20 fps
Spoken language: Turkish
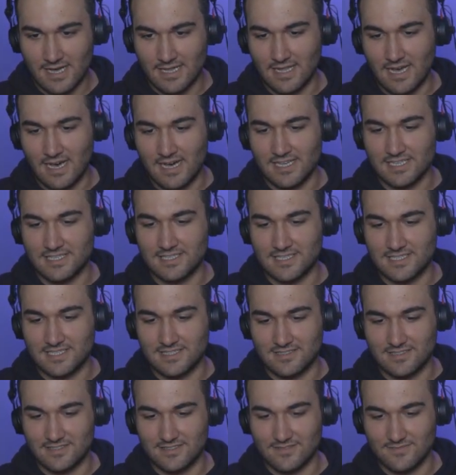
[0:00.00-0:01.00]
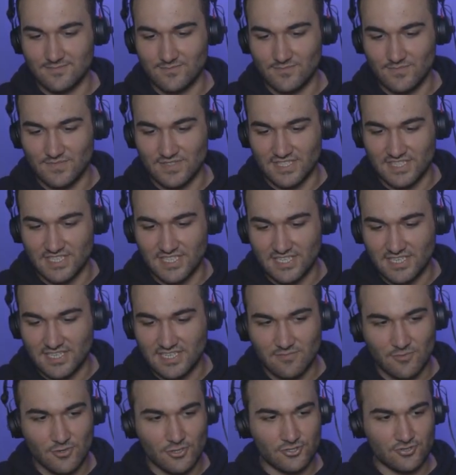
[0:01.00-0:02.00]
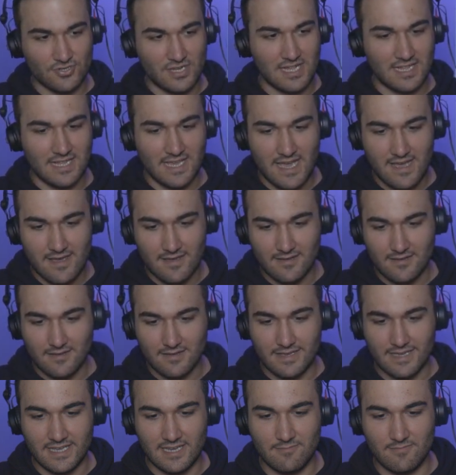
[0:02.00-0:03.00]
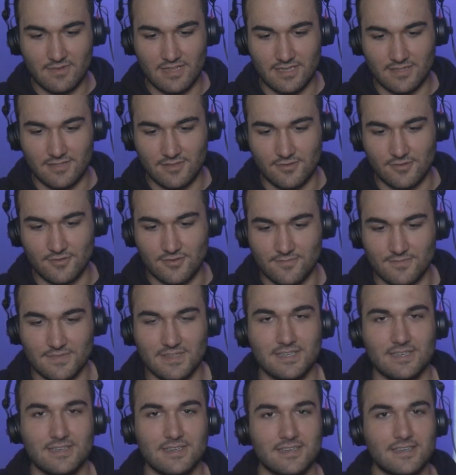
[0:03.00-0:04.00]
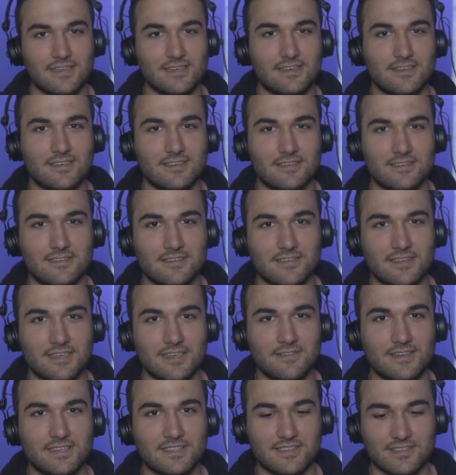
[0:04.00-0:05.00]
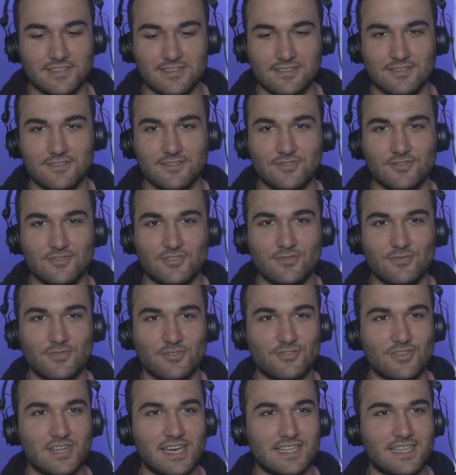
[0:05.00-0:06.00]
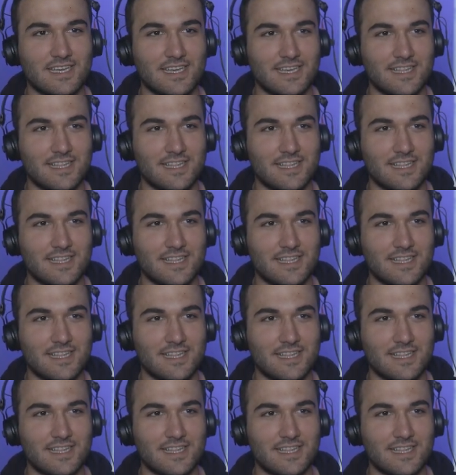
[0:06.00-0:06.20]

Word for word: Al ağzına. Zıkkım olsun al ye. Elimle yediriyorum. Evet. YouTuber durağı da